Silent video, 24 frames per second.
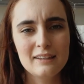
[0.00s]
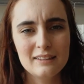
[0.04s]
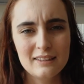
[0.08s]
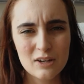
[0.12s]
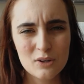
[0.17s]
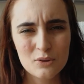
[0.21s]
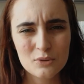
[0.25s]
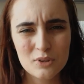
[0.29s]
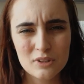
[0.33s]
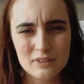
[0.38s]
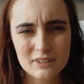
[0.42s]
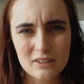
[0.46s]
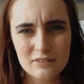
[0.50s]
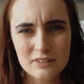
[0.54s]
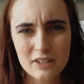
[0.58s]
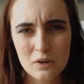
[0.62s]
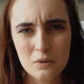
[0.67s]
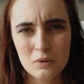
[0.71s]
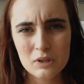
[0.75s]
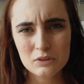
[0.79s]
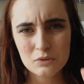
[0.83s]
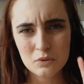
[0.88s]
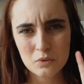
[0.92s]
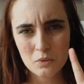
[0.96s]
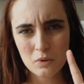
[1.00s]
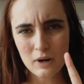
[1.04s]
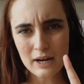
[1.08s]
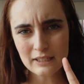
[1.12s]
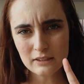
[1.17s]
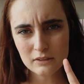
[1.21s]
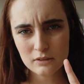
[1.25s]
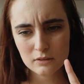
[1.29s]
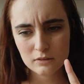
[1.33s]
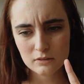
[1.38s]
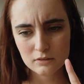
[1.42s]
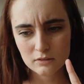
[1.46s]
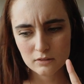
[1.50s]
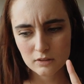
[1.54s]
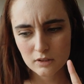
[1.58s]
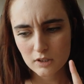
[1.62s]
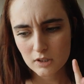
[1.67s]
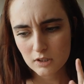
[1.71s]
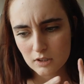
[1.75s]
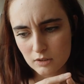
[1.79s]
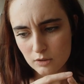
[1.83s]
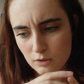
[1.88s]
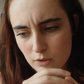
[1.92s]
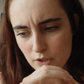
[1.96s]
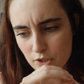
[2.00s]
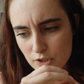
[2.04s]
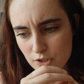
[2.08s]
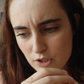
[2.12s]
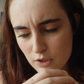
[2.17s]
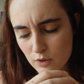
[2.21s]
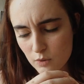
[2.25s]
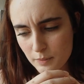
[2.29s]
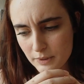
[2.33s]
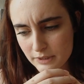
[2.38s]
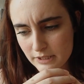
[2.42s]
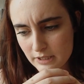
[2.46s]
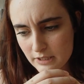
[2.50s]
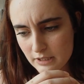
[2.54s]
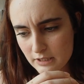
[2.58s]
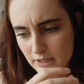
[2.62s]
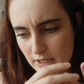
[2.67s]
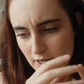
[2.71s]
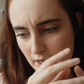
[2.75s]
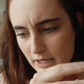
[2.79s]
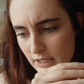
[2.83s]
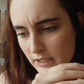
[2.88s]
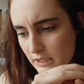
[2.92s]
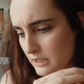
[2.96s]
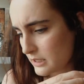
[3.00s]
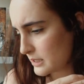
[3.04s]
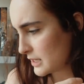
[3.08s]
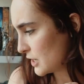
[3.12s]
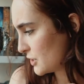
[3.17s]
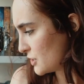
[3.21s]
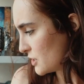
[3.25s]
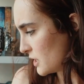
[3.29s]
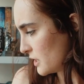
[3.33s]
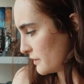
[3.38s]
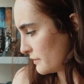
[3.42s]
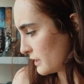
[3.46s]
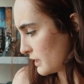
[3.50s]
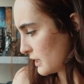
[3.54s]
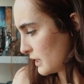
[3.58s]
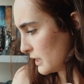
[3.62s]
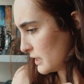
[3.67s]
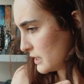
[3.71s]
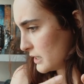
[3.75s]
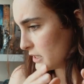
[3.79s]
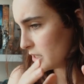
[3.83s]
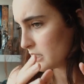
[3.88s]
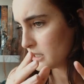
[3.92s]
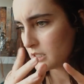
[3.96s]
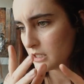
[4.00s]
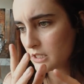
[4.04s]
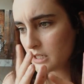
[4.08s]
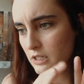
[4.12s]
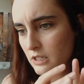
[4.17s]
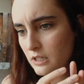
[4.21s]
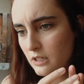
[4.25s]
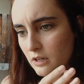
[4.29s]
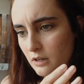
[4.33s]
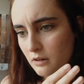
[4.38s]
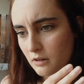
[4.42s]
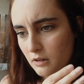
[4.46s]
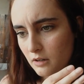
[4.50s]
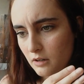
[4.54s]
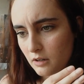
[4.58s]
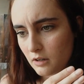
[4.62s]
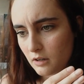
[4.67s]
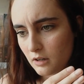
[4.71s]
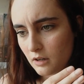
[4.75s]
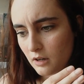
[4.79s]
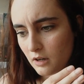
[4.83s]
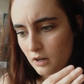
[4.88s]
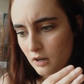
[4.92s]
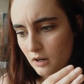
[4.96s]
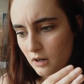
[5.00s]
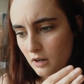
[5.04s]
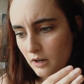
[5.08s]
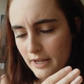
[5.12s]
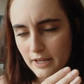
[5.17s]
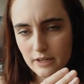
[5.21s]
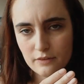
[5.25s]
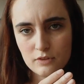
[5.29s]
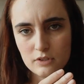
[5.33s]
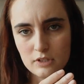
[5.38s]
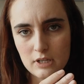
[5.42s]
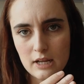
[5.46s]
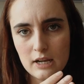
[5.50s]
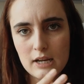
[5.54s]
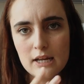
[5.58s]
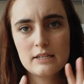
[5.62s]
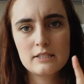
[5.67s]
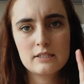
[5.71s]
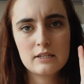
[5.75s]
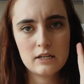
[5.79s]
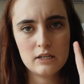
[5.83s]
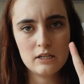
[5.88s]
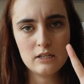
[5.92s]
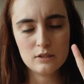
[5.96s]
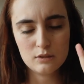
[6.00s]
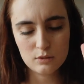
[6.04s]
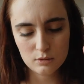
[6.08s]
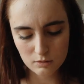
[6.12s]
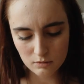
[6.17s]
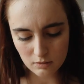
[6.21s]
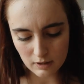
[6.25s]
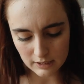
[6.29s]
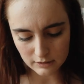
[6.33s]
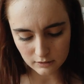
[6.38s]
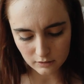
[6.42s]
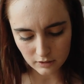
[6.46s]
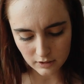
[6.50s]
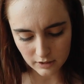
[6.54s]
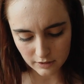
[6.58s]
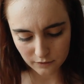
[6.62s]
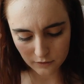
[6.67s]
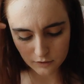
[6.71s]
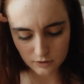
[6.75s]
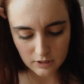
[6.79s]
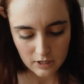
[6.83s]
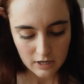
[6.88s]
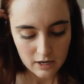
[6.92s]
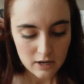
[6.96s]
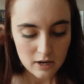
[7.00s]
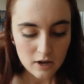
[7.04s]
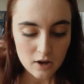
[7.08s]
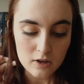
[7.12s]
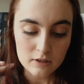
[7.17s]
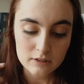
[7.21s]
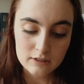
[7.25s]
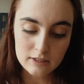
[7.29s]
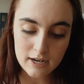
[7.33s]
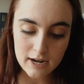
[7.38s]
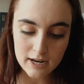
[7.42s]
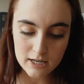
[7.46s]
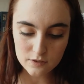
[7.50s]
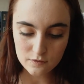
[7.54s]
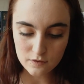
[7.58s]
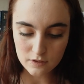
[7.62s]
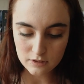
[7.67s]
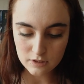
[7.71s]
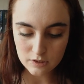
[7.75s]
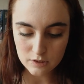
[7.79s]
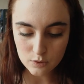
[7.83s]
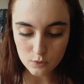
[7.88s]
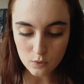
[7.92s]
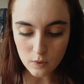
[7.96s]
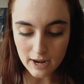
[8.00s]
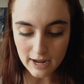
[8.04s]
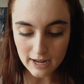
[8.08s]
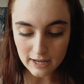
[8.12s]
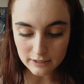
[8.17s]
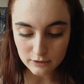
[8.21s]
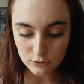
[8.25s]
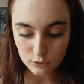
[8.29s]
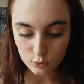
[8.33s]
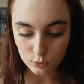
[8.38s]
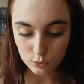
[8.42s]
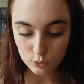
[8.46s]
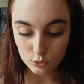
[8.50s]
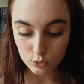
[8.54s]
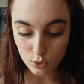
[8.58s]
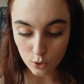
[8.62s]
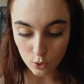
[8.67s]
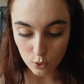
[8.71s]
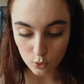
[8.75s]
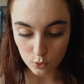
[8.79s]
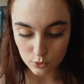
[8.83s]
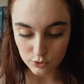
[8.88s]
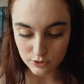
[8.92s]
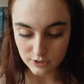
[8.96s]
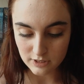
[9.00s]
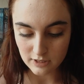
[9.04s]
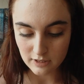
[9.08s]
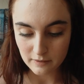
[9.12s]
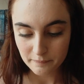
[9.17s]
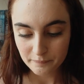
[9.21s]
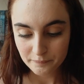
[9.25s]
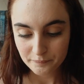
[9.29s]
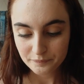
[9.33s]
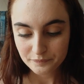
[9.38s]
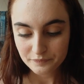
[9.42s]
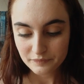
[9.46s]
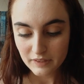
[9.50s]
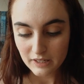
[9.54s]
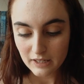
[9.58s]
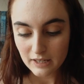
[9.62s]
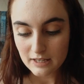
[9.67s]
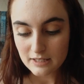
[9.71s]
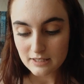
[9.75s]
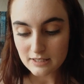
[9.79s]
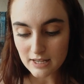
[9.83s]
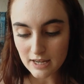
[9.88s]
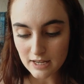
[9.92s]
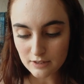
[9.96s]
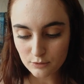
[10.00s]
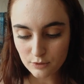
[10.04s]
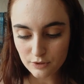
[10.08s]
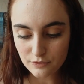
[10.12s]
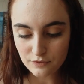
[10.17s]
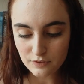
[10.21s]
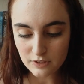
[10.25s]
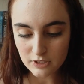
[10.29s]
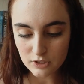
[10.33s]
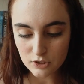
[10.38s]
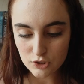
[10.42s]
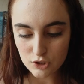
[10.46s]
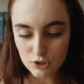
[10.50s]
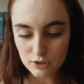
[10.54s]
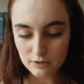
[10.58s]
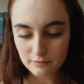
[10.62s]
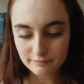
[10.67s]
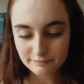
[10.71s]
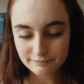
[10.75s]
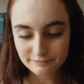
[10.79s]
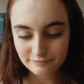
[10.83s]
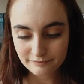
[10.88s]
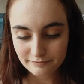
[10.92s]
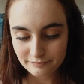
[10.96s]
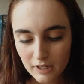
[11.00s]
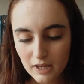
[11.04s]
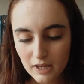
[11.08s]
Então o total dá quanto? Quatro? Dois de A Culpa é das Estrelas, Deixa a Neve Cair e... Quem é Você Alaska? Isso, quatro livros. Três vezes quatro, doze. Cento e vinte.